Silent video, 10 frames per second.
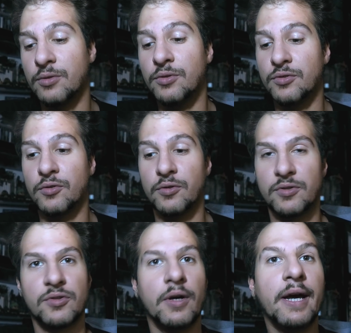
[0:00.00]
questo
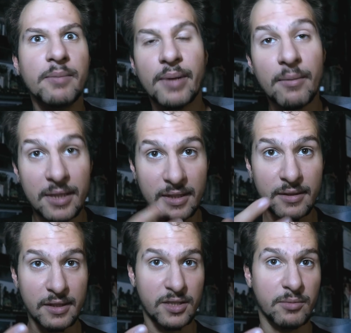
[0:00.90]
discorso e mi preme
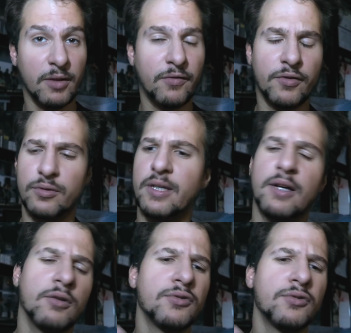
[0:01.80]
tantissimo affrontarlo.